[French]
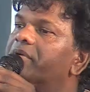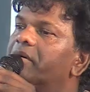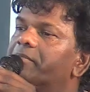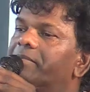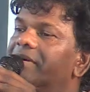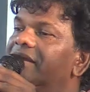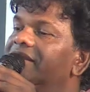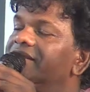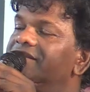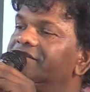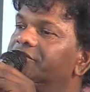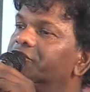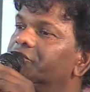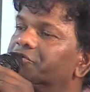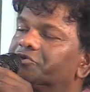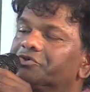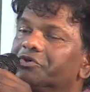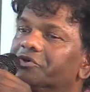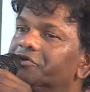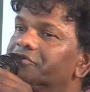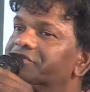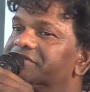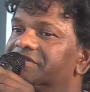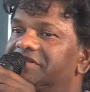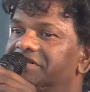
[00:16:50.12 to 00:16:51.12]
parler de
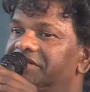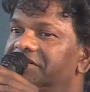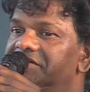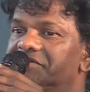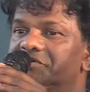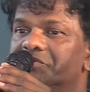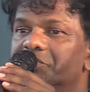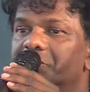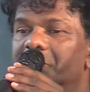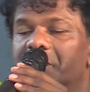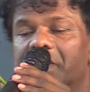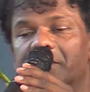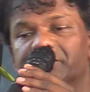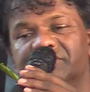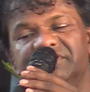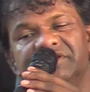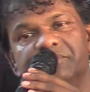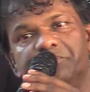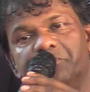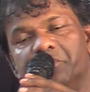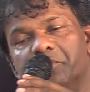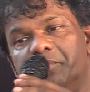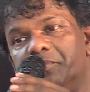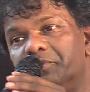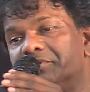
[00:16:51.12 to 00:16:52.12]
choses qui sont un
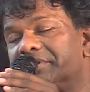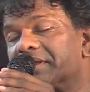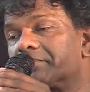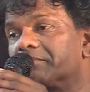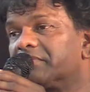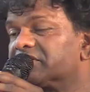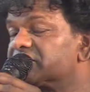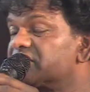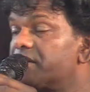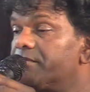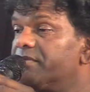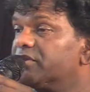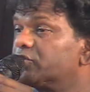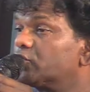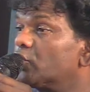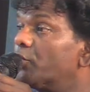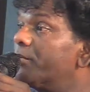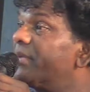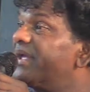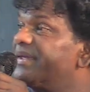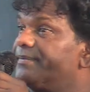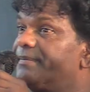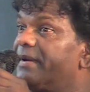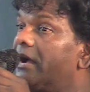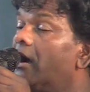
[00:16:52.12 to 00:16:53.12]
petit peu peut-être machin, mais
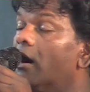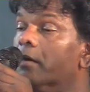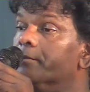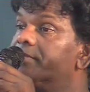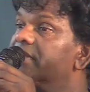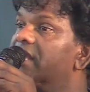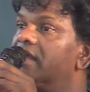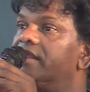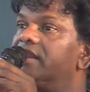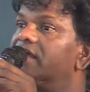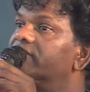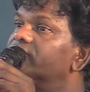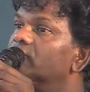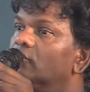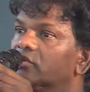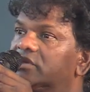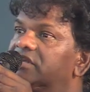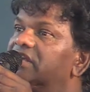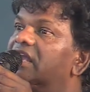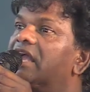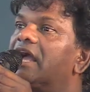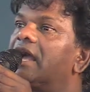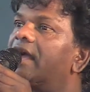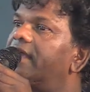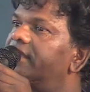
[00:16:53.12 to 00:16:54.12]
demain, par exemple, il y a un avion
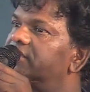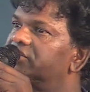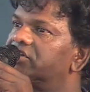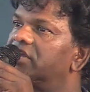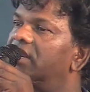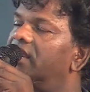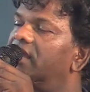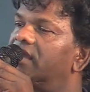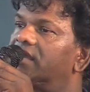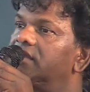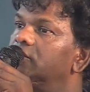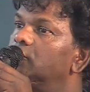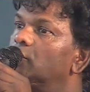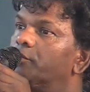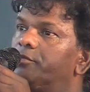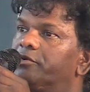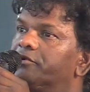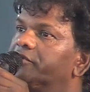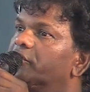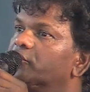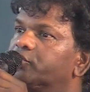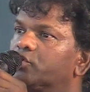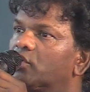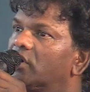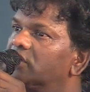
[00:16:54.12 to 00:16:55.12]
qui crache à la Réunion
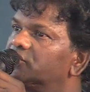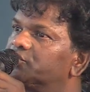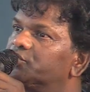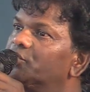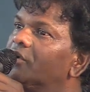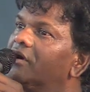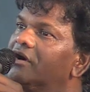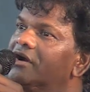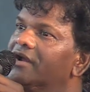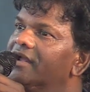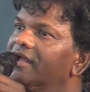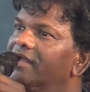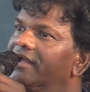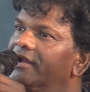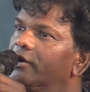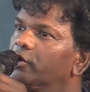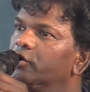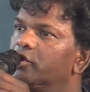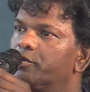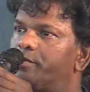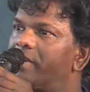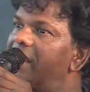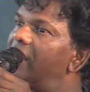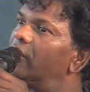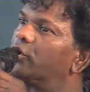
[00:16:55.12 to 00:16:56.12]
pendant trois jours. On
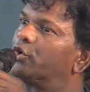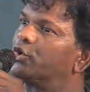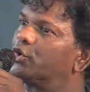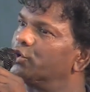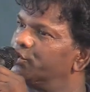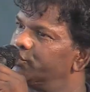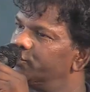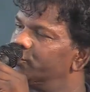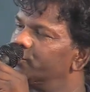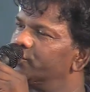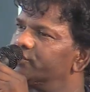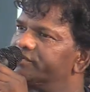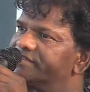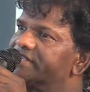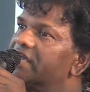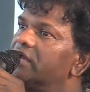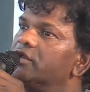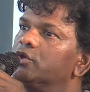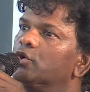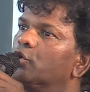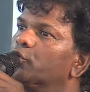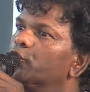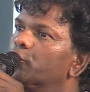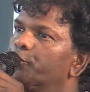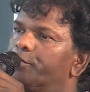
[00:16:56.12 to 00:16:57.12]
ne parle que de
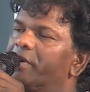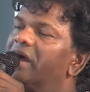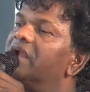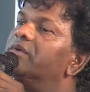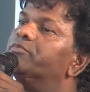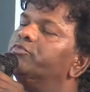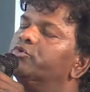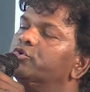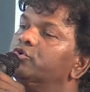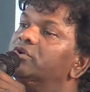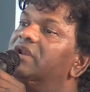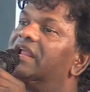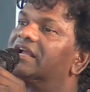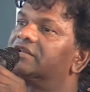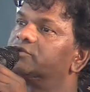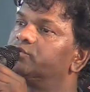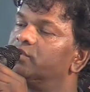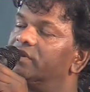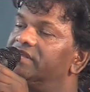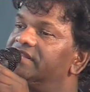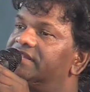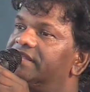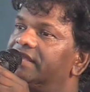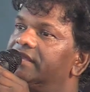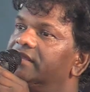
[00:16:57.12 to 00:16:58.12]
ça et on ne parle plus de
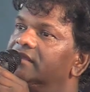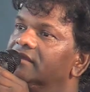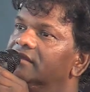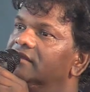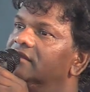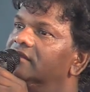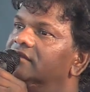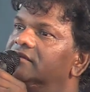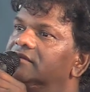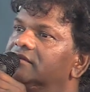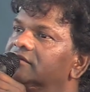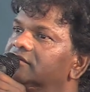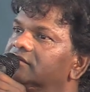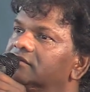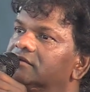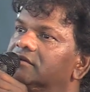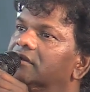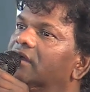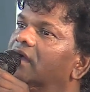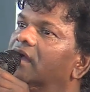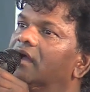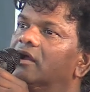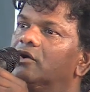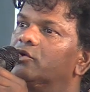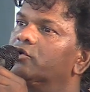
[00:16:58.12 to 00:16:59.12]
l'actualité. C'est ça,
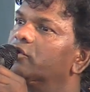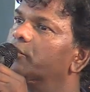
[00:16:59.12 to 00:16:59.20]
c'est l'événement. On